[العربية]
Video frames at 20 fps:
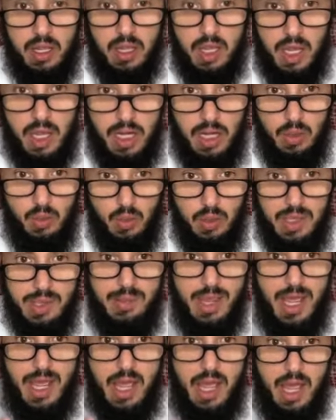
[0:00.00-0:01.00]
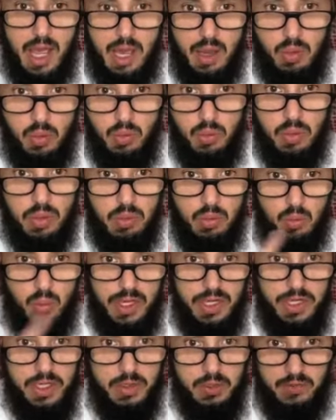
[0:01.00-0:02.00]
قال العلماء أو
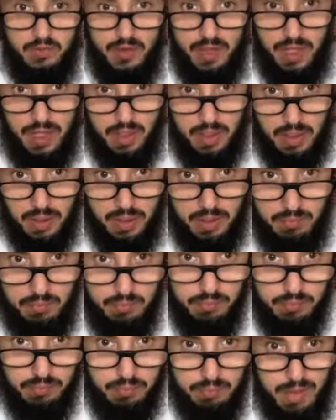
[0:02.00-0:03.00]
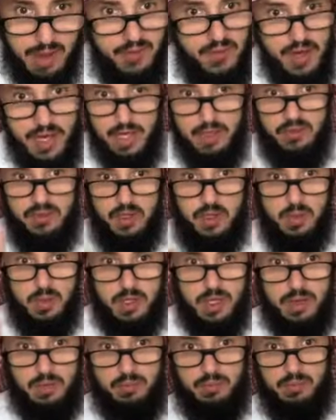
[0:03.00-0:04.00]
وعيد في الآخرة ما في حد في الدنيا